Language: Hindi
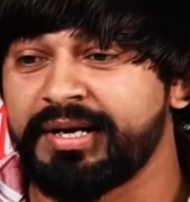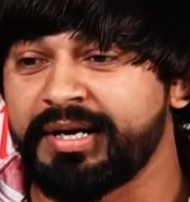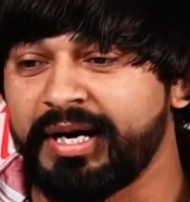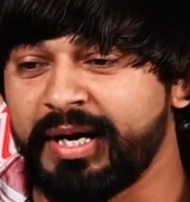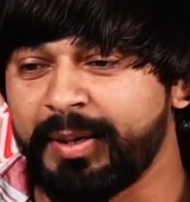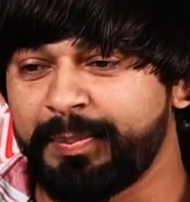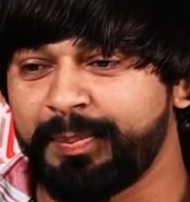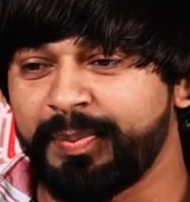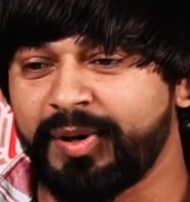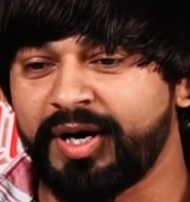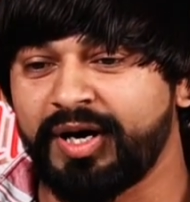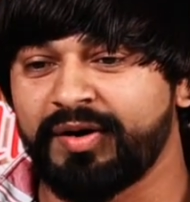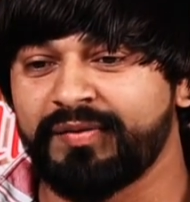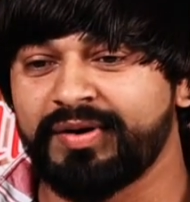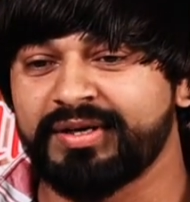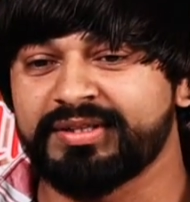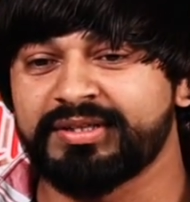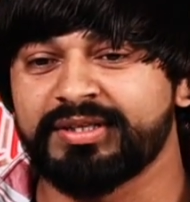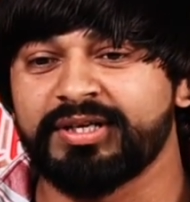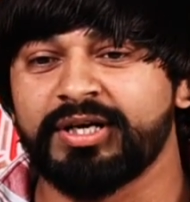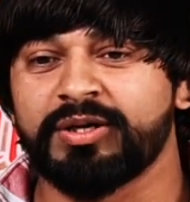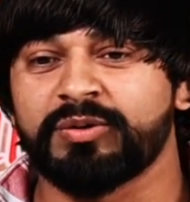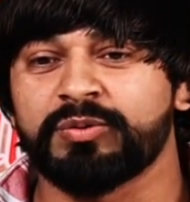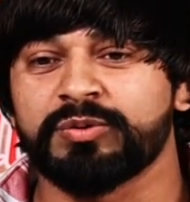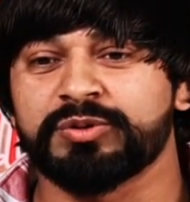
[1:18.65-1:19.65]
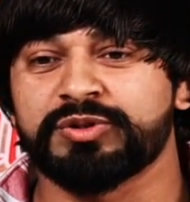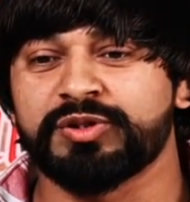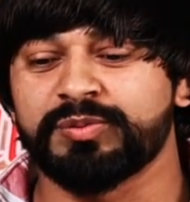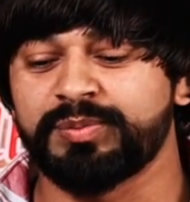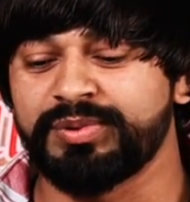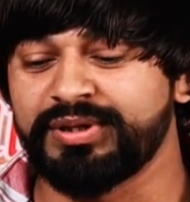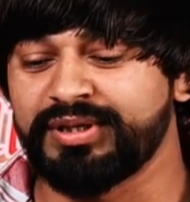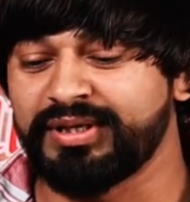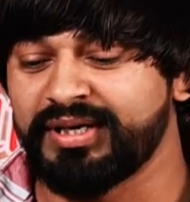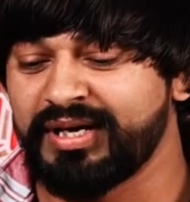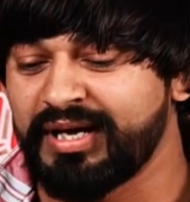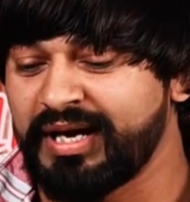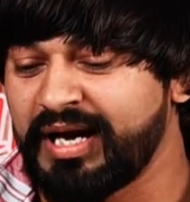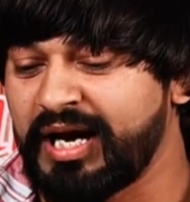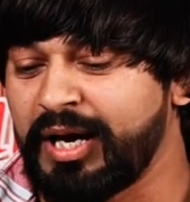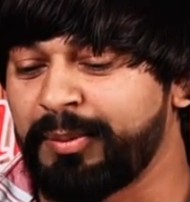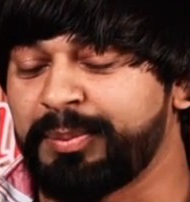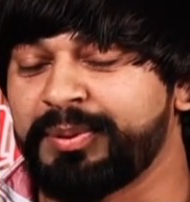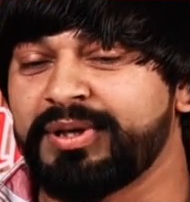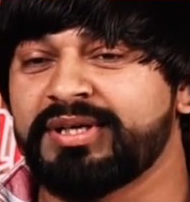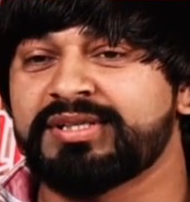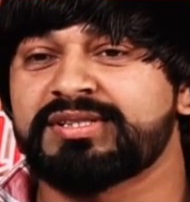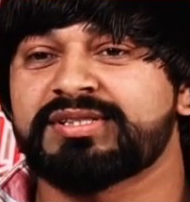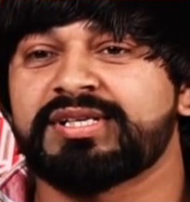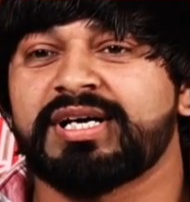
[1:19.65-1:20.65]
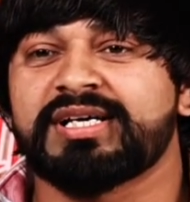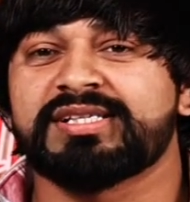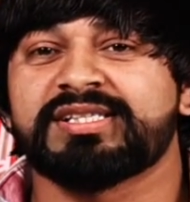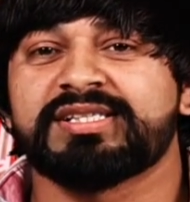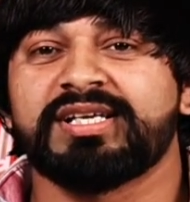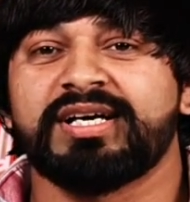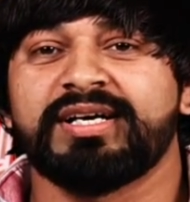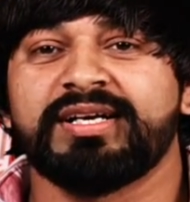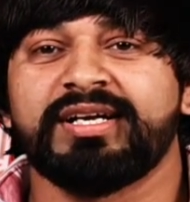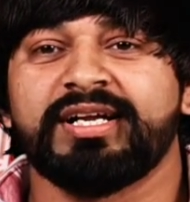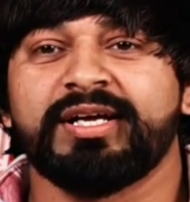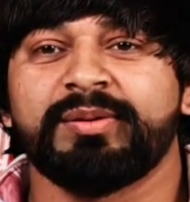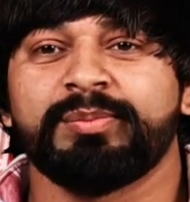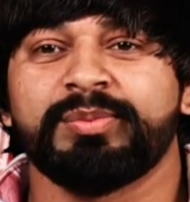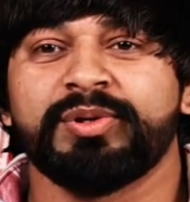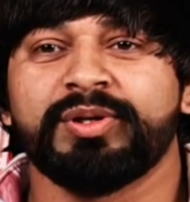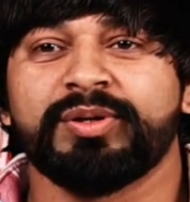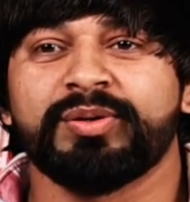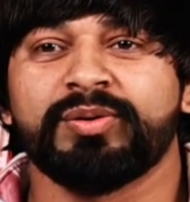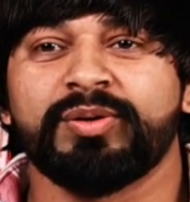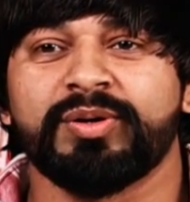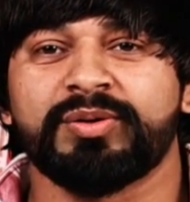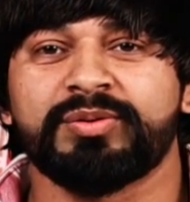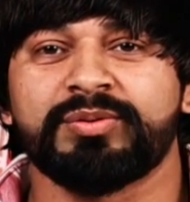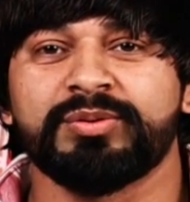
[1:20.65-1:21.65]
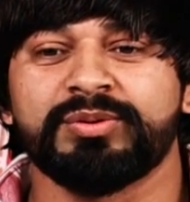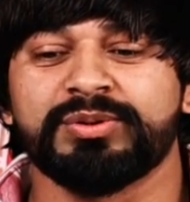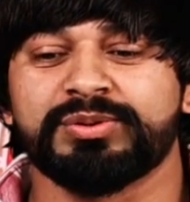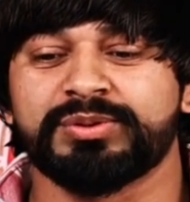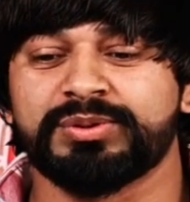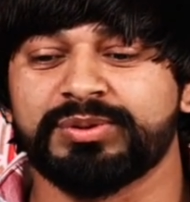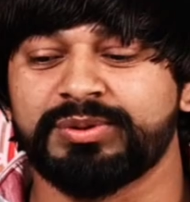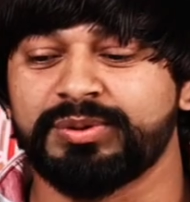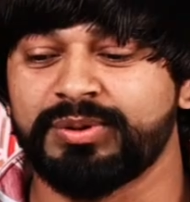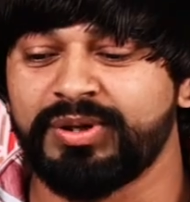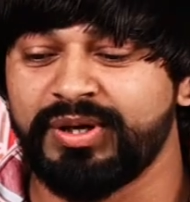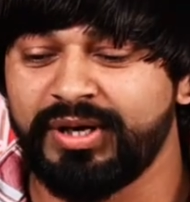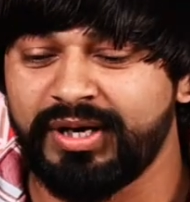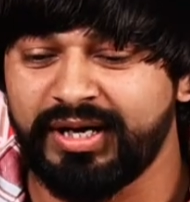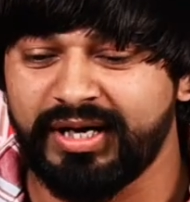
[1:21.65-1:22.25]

ना पावे तने कुछ भी अपनी सासा ने भी रोकूँ सू